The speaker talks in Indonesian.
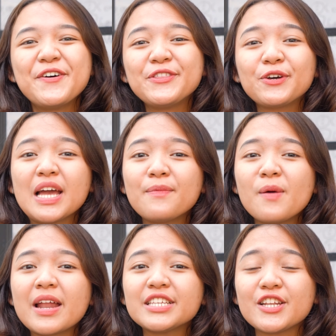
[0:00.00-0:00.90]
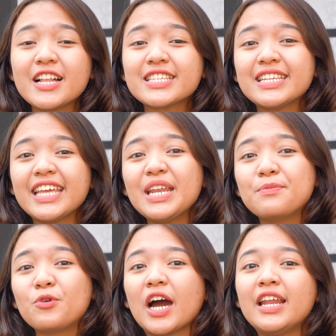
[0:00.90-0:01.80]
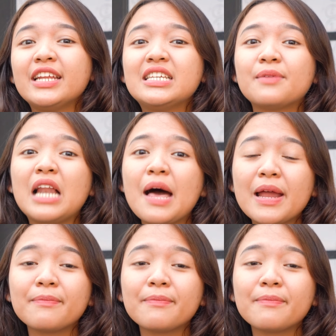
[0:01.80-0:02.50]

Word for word: Untuk jam operasional sendiri dibuka dari jam 8